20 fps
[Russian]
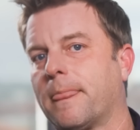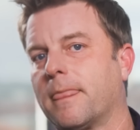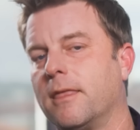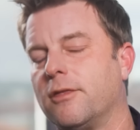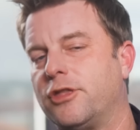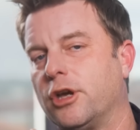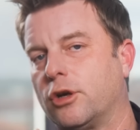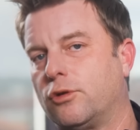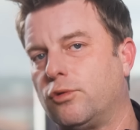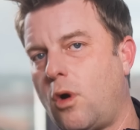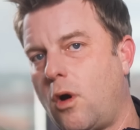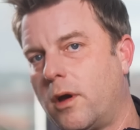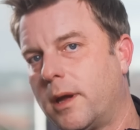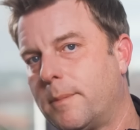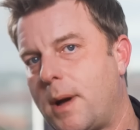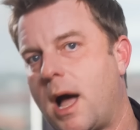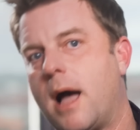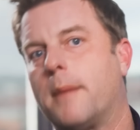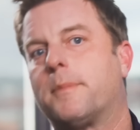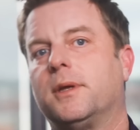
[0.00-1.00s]
Растущая
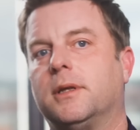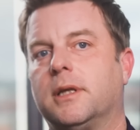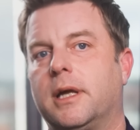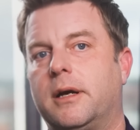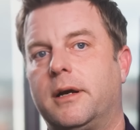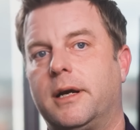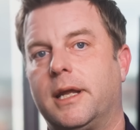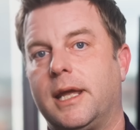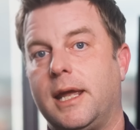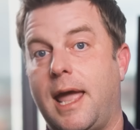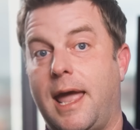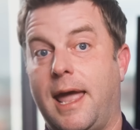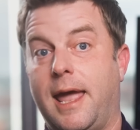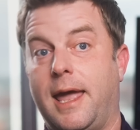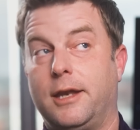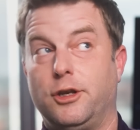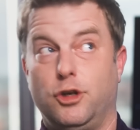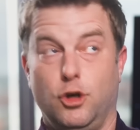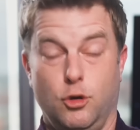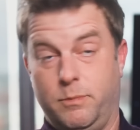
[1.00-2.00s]
популярность
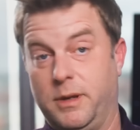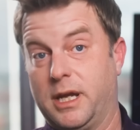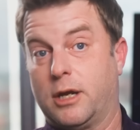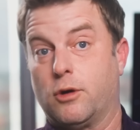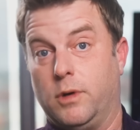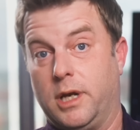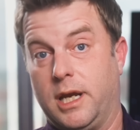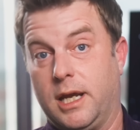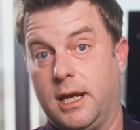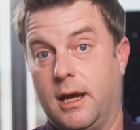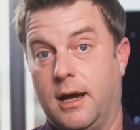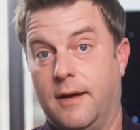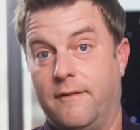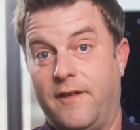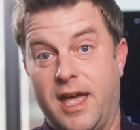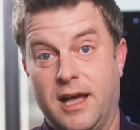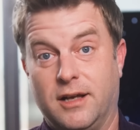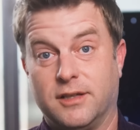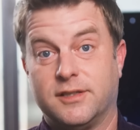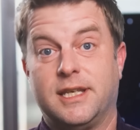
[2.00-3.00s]
и повсеместное
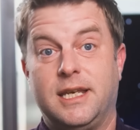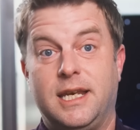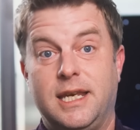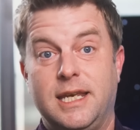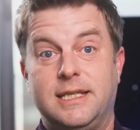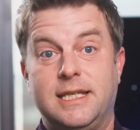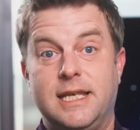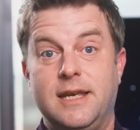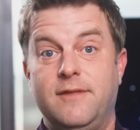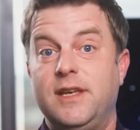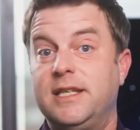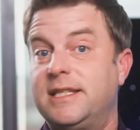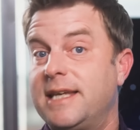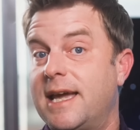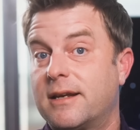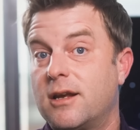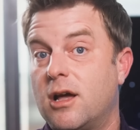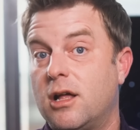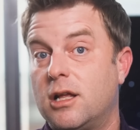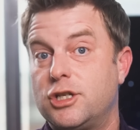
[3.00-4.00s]
распространение
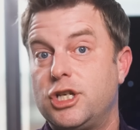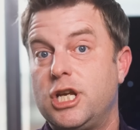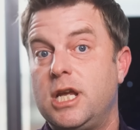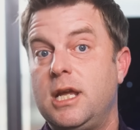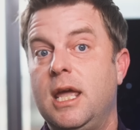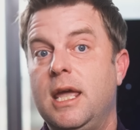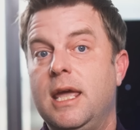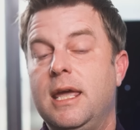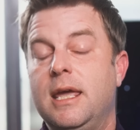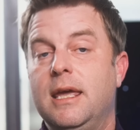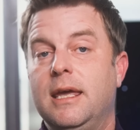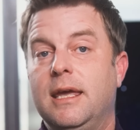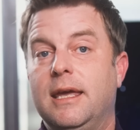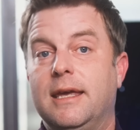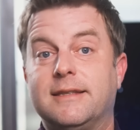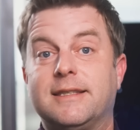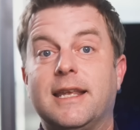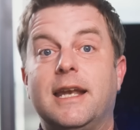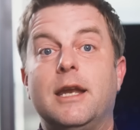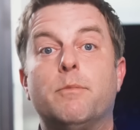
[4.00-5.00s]
технологий
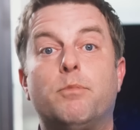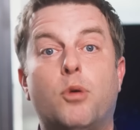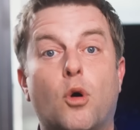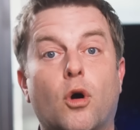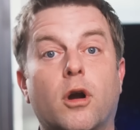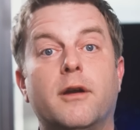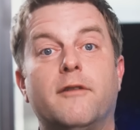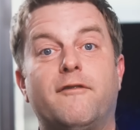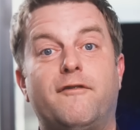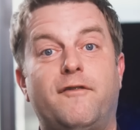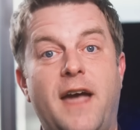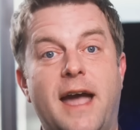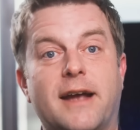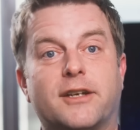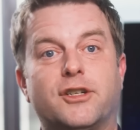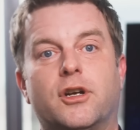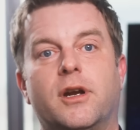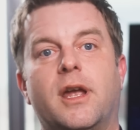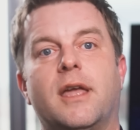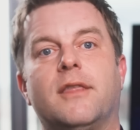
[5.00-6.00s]
ЖК-телевизоров
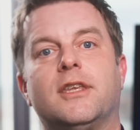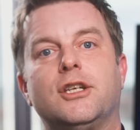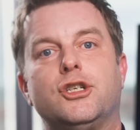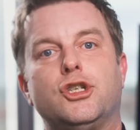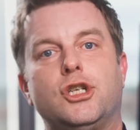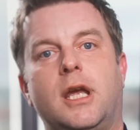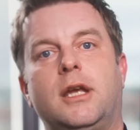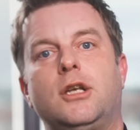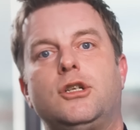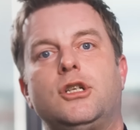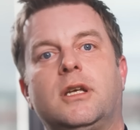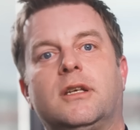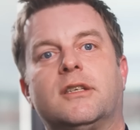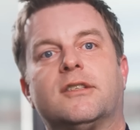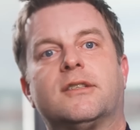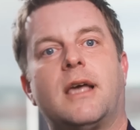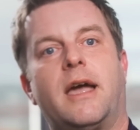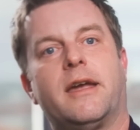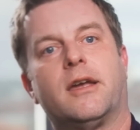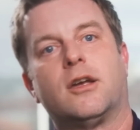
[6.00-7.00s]
является важным
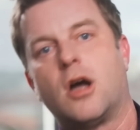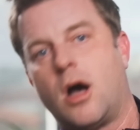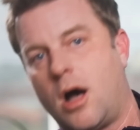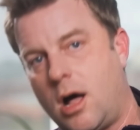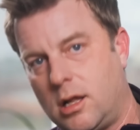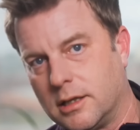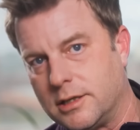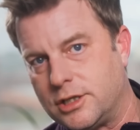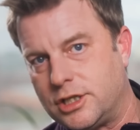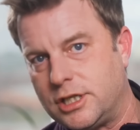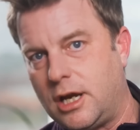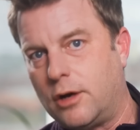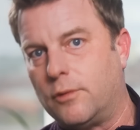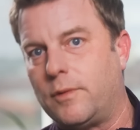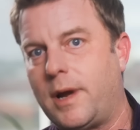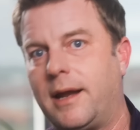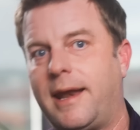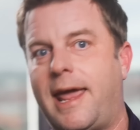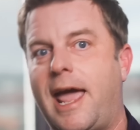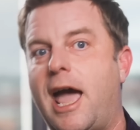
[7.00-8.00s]
фактором в изменении
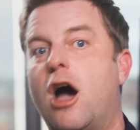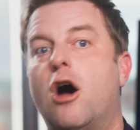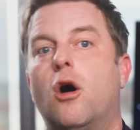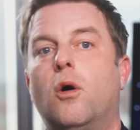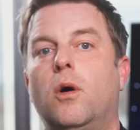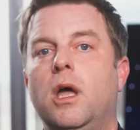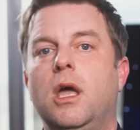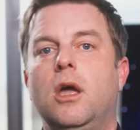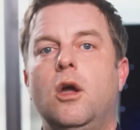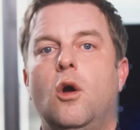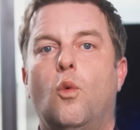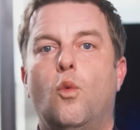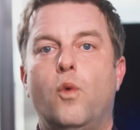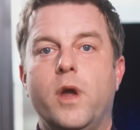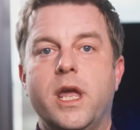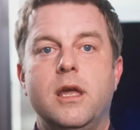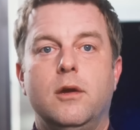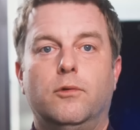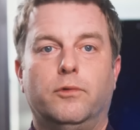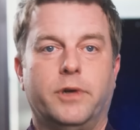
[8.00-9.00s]
психологии нашего
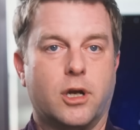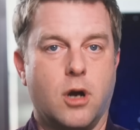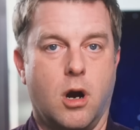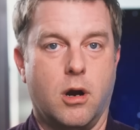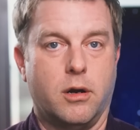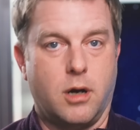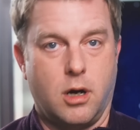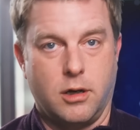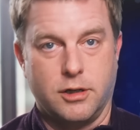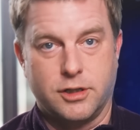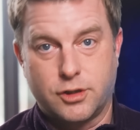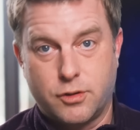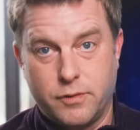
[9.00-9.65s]
отношения к экранам,